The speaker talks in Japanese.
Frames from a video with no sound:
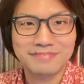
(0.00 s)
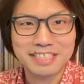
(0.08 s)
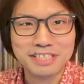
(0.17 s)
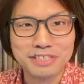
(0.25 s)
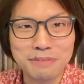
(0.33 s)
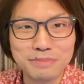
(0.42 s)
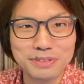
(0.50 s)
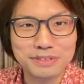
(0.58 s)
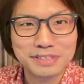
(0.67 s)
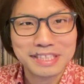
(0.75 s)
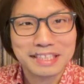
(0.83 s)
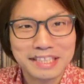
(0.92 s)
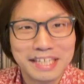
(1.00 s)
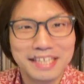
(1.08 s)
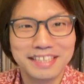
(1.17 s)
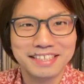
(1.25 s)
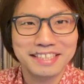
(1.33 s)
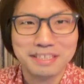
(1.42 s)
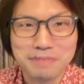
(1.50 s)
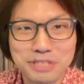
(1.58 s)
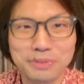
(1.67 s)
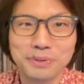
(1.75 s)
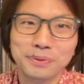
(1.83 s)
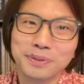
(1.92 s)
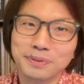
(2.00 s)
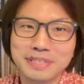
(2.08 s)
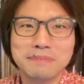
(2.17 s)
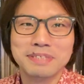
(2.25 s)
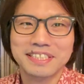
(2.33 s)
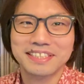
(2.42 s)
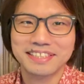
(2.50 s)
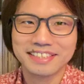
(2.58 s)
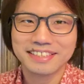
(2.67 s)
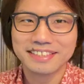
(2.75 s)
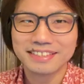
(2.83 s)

システム使っていきましょうということでございます。